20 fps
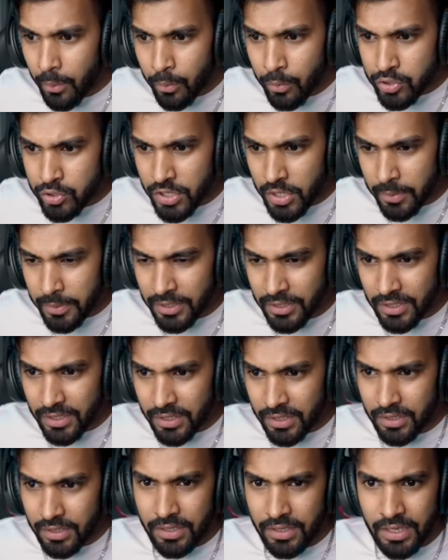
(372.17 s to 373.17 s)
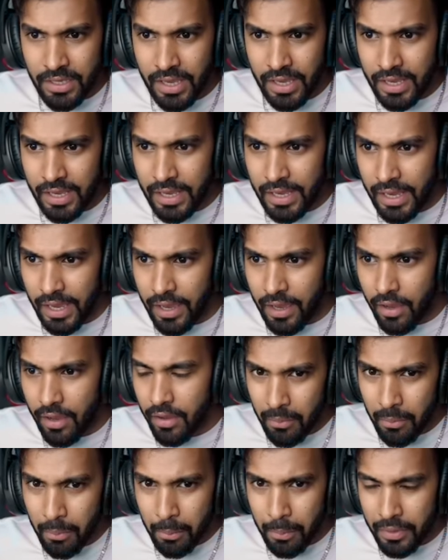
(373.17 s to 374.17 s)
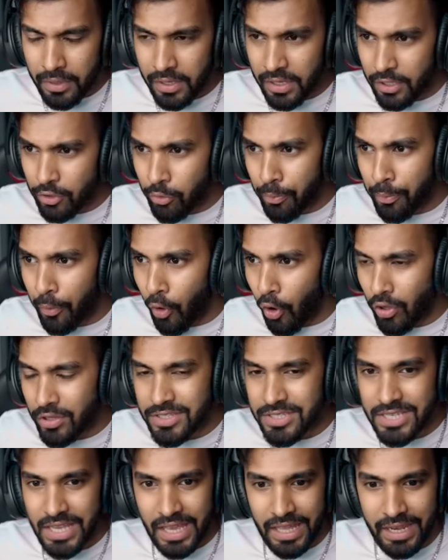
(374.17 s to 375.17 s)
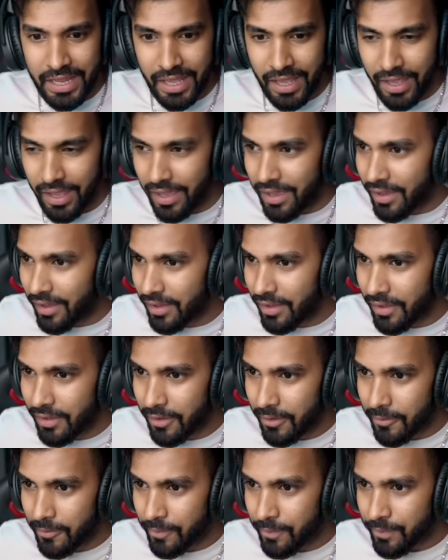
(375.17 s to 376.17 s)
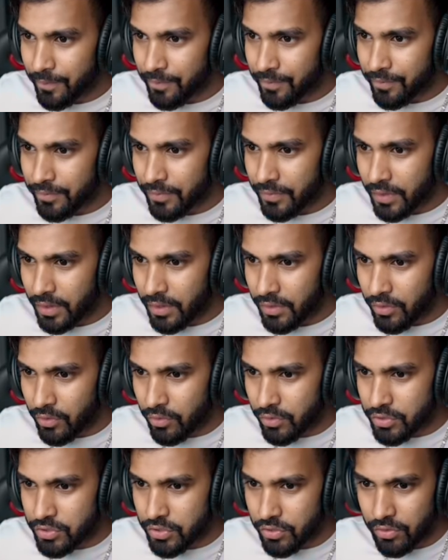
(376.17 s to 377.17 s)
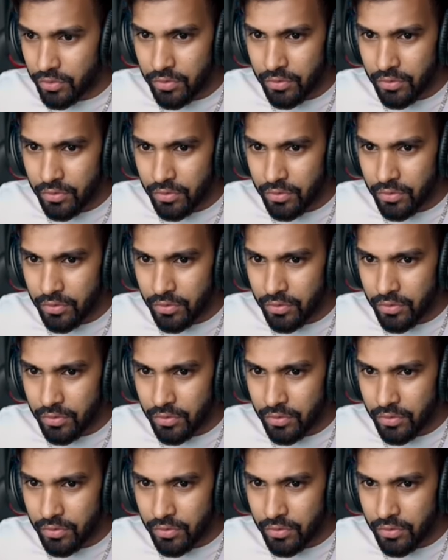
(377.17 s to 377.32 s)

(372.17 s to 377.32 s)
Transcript: मुझे अभी तक लग रहा था ये एक ही है बट ये तो बहुत सारे हैं टोर्च दो